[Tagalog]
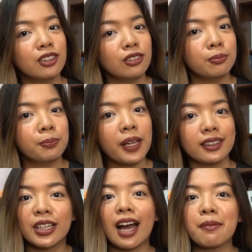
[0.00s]
yung
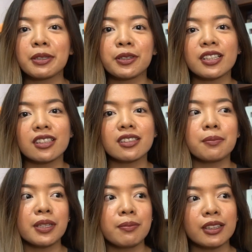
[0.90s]
plot. Nagamit ko rin siya sa
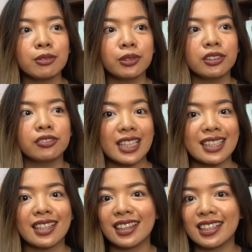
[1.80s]
Big Bad Wolf
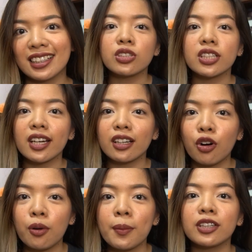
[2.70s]
recently monthly. Chinek
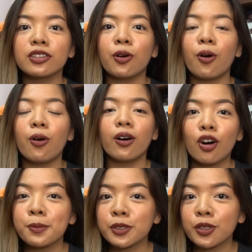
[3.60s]
ko, meron doong
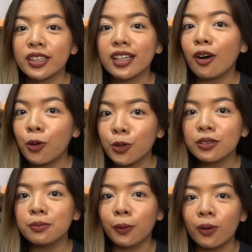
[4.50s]
option ng
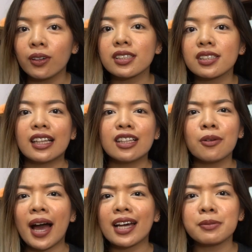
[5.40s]
own books na hindi
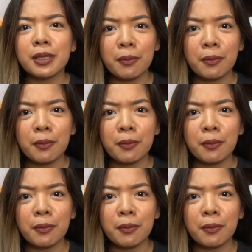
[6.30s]
ko mahanap sa